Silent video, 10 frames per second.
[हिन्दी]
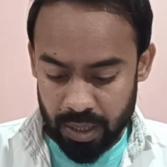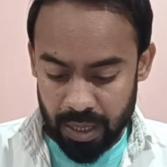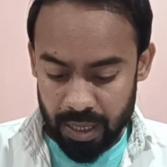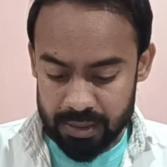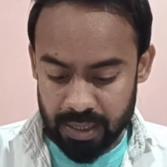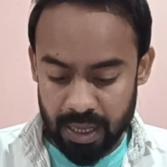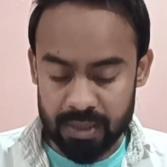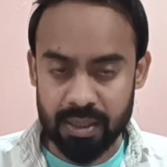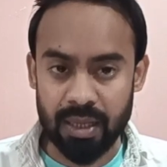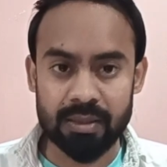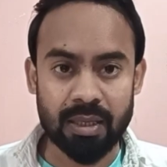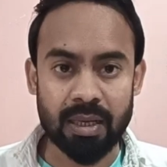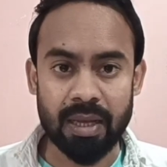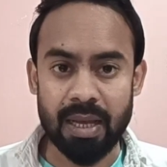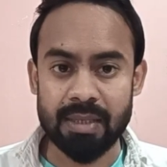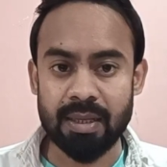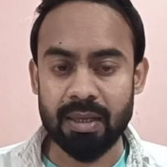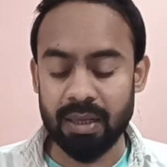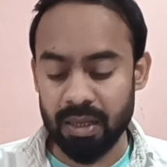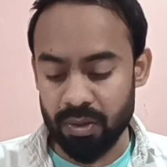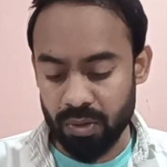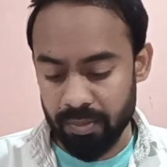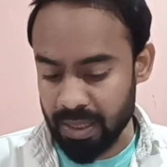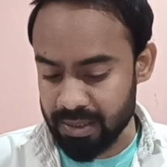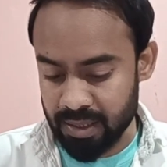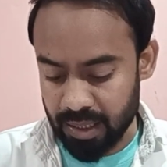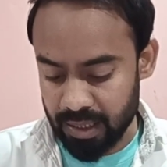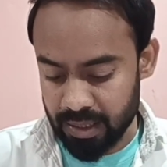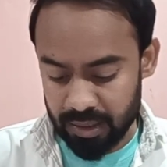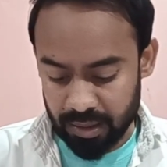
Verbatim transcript: हैक्स हैक्स हैक्स करके ऐसे करके इन्होंने मैसेज डाल दिया